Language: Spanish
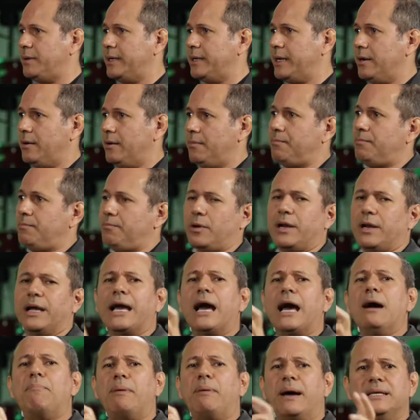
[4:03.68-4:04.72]
Para, para
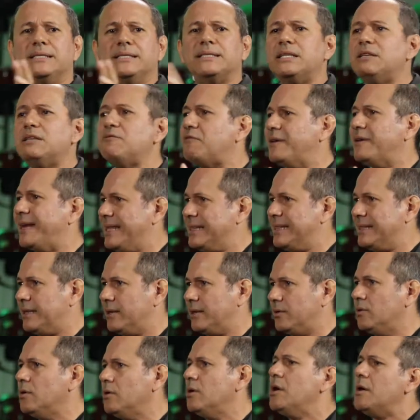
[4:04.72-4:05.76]
cada país es
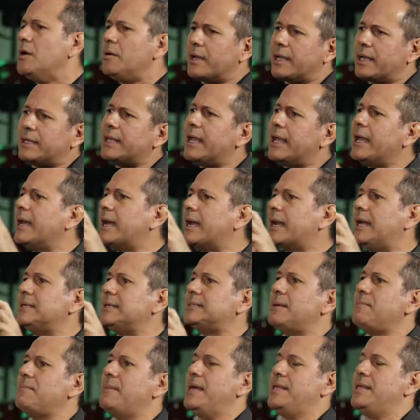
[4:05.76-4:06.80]
diferente, ¿no? Que esté en
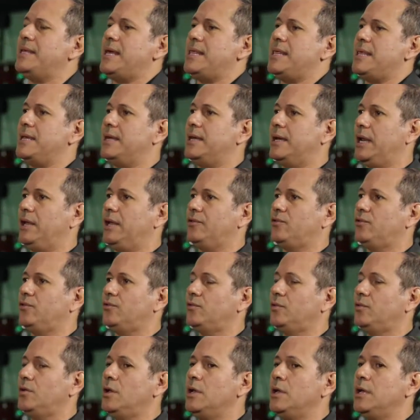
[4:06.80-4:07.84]
clase media de
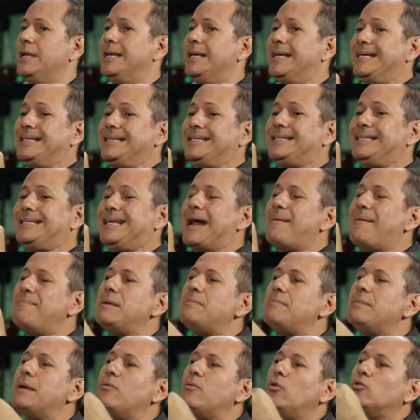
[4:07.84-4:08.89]
ingresos. Si a
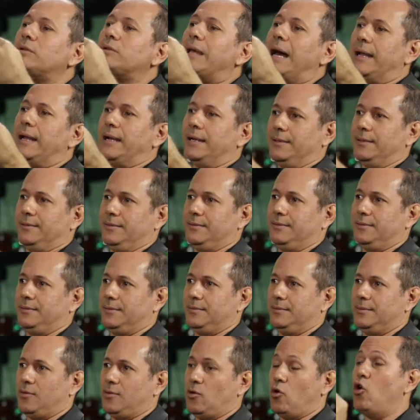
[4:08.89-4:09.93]
mí me votaran
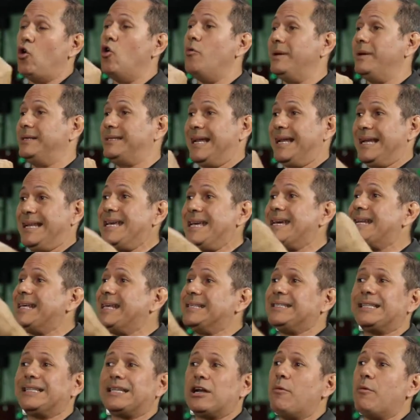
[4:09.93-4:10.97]
o me saliera
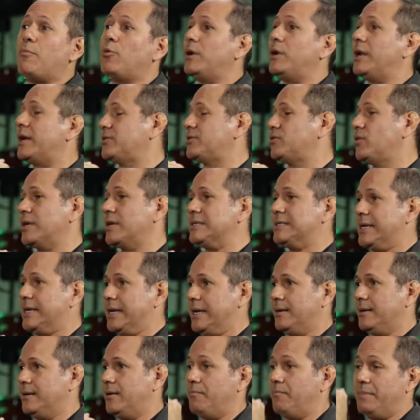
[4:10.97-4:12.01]
de ese trabajo por la razón que
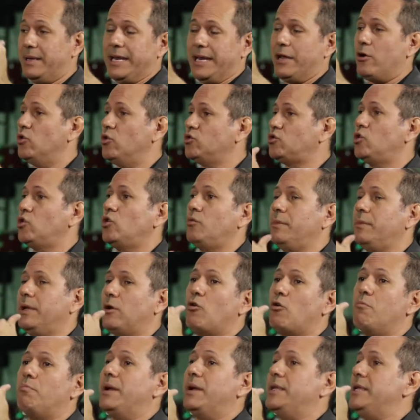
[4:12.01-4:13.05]
sea, mi negocio, mi
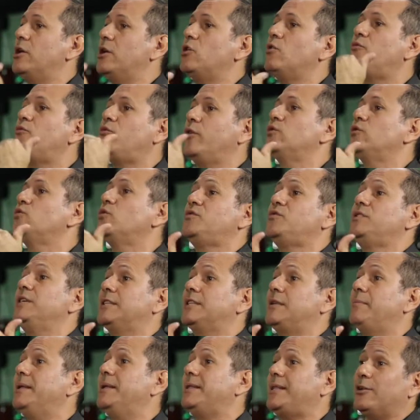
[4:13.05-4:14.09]
compañía no fue
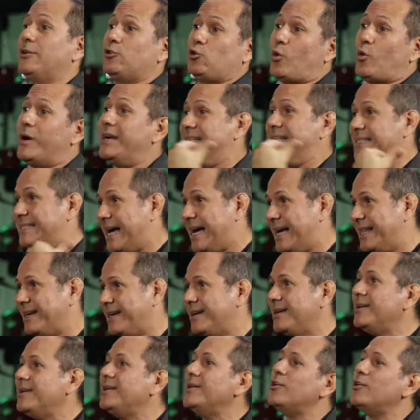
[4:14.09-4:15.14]
suficientemente
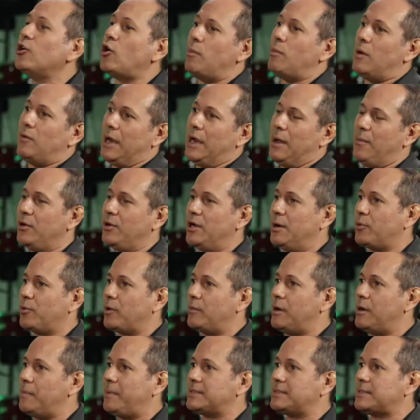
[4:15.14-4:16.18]
actualizada como hablamos en el
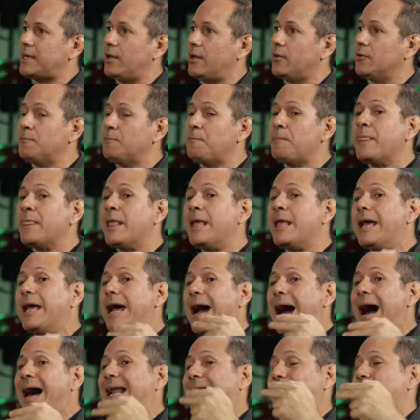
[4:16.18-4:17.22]
programa pasado,
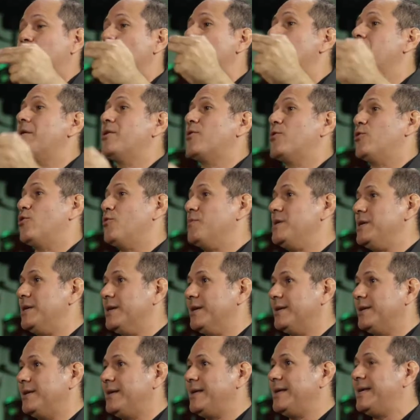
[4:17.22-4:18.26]
a la nueva
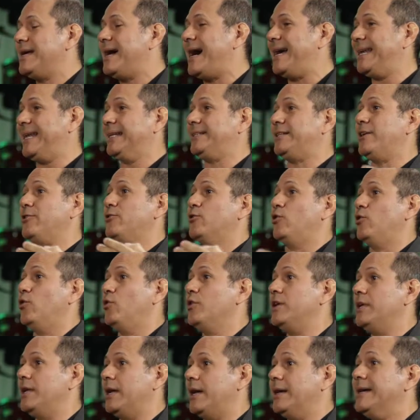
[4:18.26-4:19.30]
economía, a la
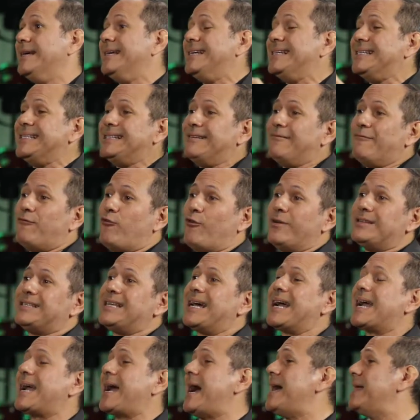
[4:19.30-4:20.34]
tecnología. Fue
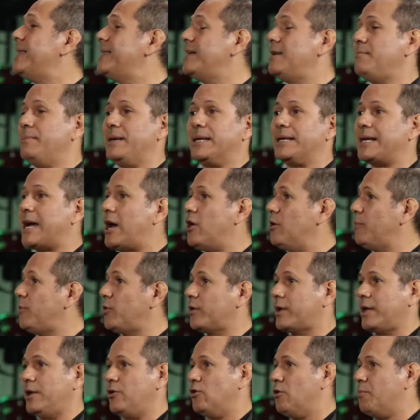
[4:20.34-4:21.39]
sacada del mercado
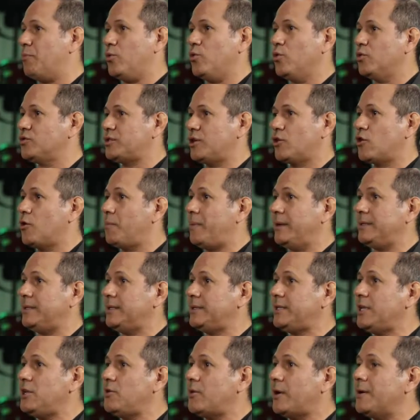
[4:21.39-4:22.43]
porque no pudo ser
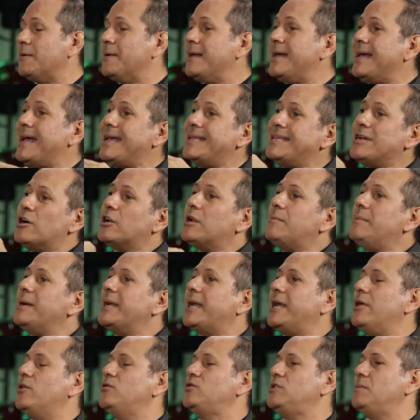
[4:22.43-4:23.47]
competitiva y ahora
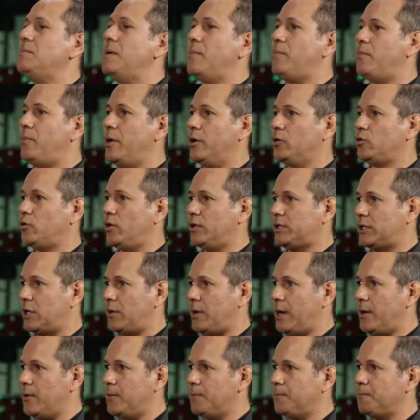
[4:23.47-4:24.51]
me quedo sin mi puesto de
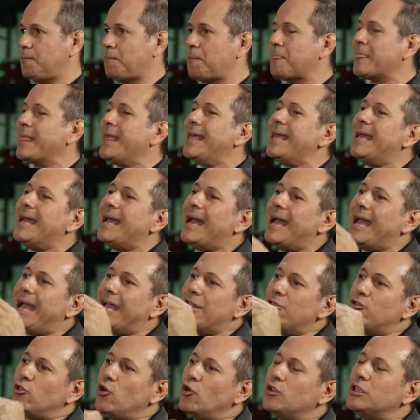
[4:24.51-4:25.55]
trabajo.
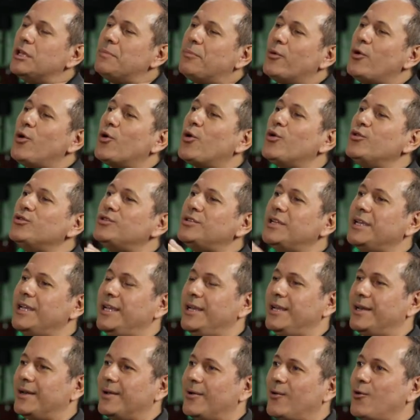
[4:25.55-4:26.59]
¿En dónde puedo
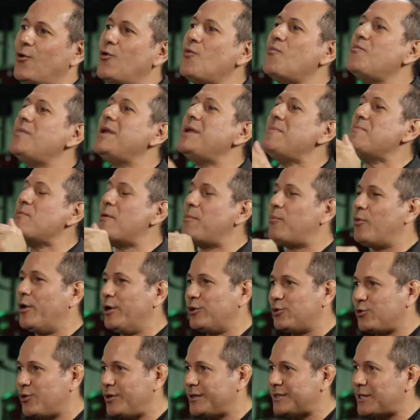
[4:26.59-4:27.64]
conseguir un mismo
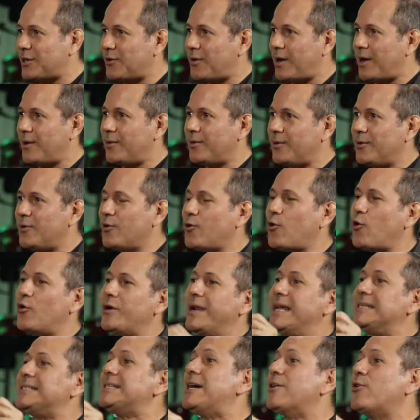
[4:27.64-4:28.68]
puesto de trabajo
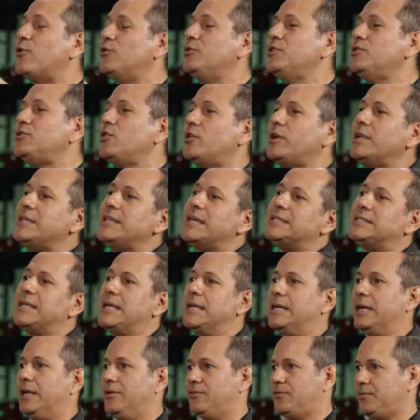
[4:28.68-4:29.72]
con esas condiciones y ese
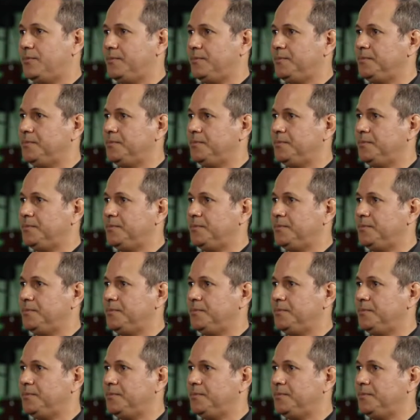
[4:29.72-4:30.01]
ingreso?